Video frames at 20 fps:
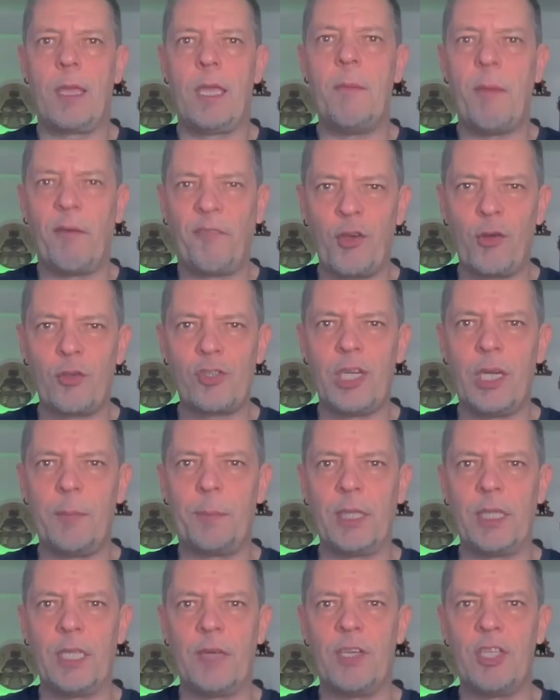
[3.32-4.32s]
I mafiosi li
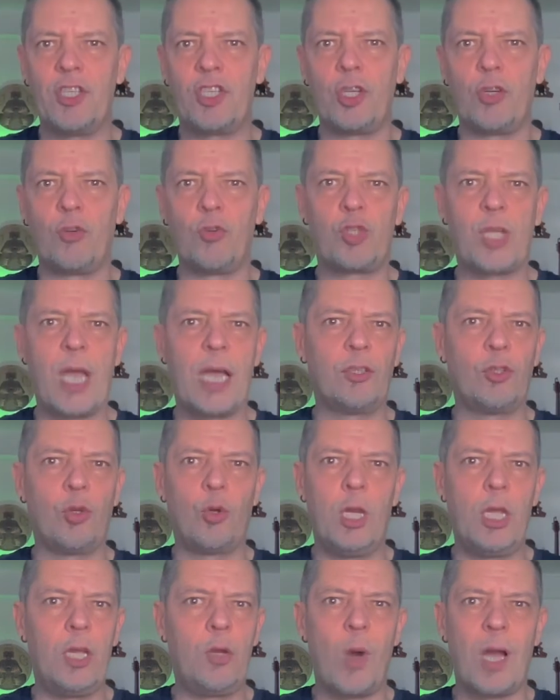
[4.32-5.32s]
prendeva in giro
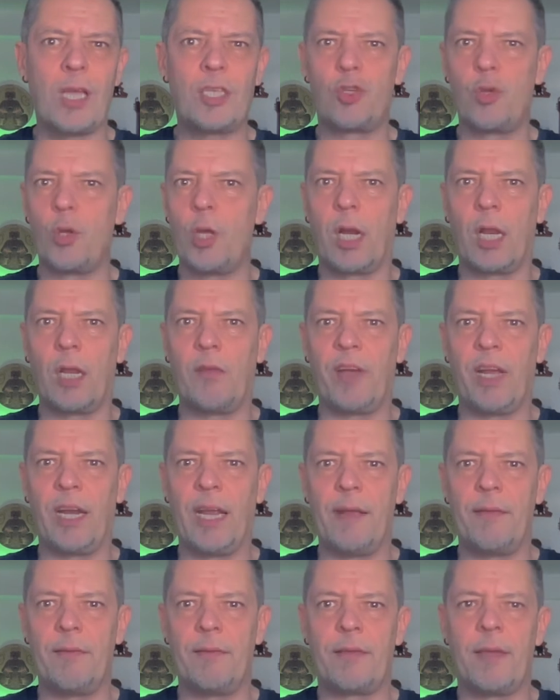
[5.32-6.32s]
usando un linguaggio
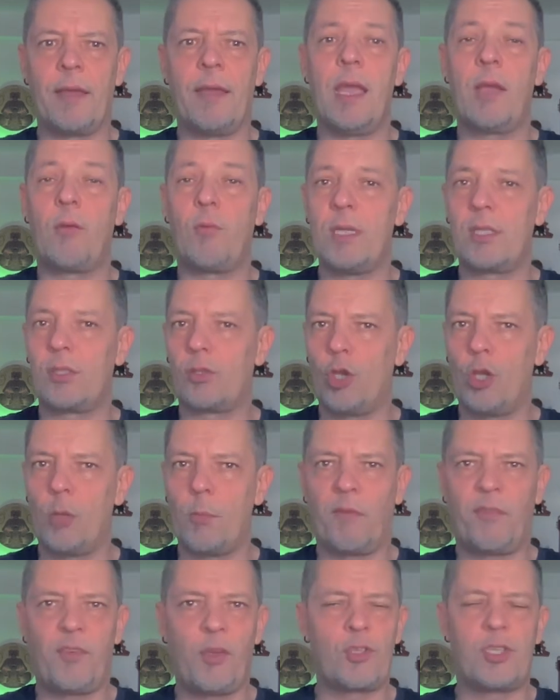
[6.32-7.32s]
irriverente e questo i
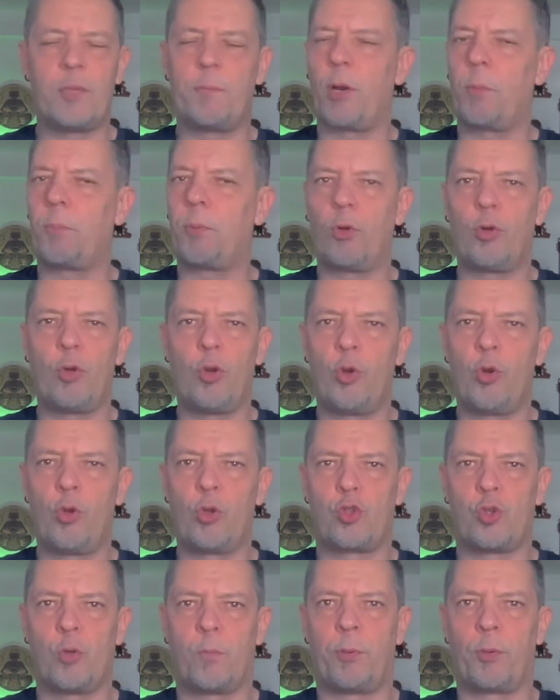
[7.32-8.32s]
mafiosi proprio non
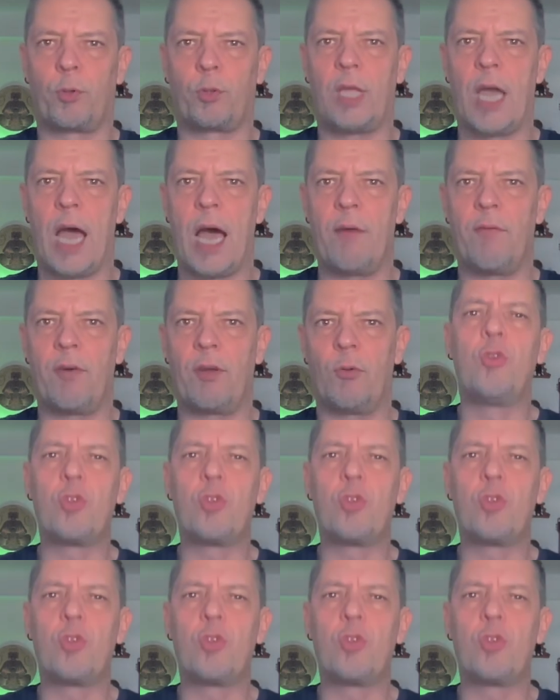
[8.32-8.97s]
lo sopportavano.